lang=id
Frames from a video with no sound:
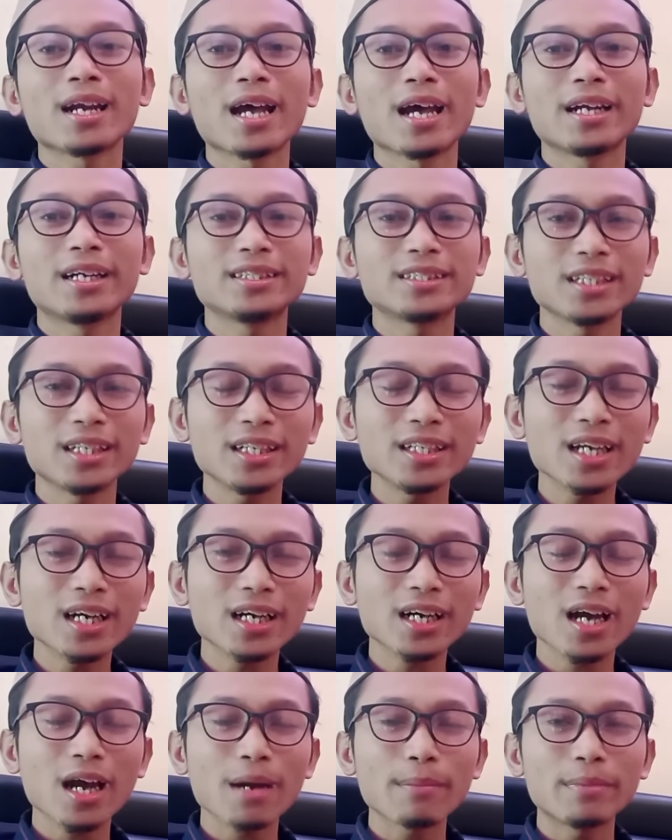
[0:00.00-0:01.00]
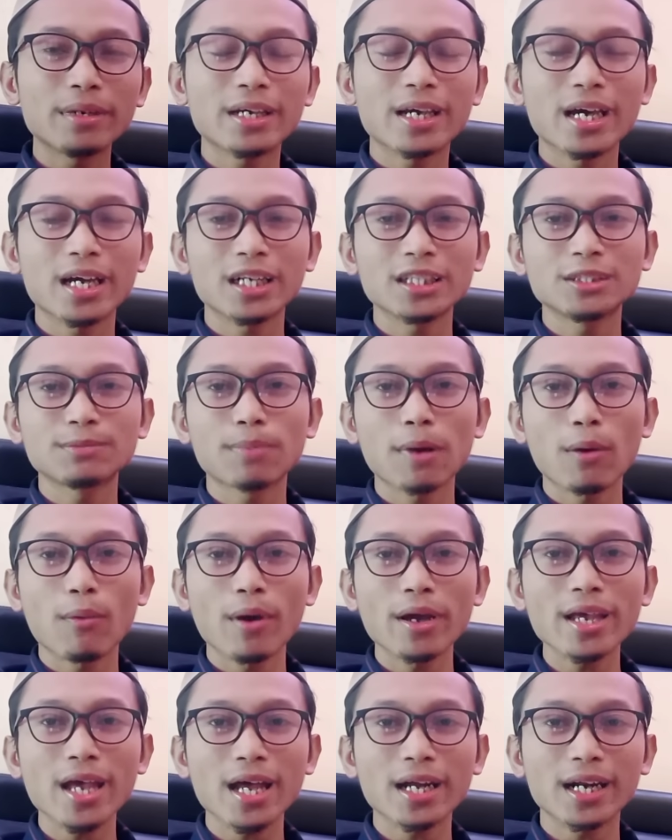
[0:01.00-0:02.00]
Nah, di sini yang kami garis
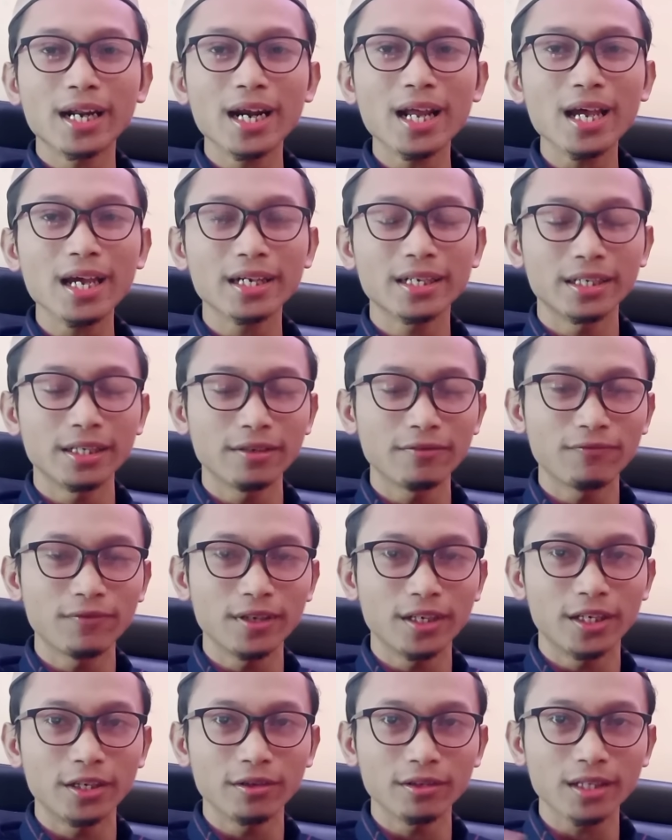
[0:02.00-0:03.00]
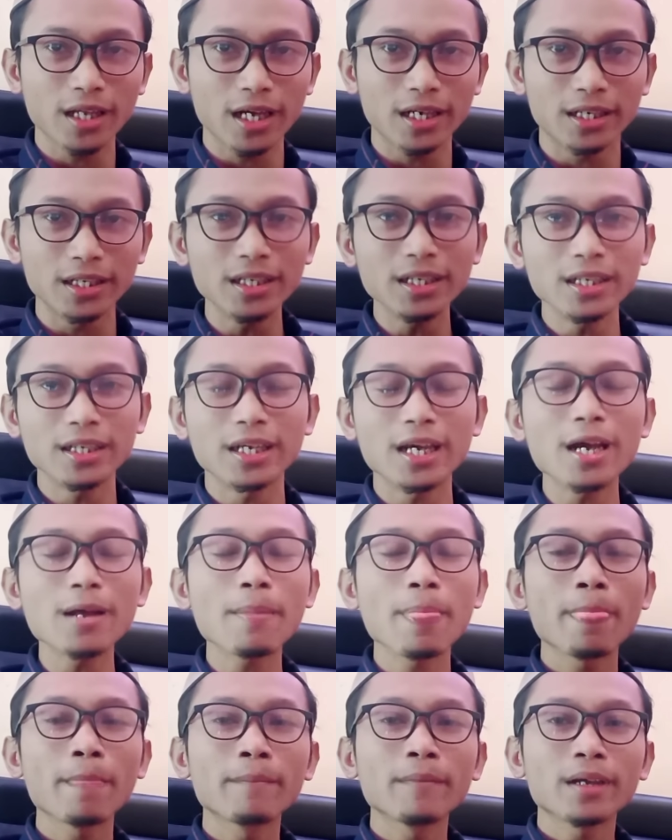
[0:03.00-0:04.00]
bawahi adalah di video tadi ya,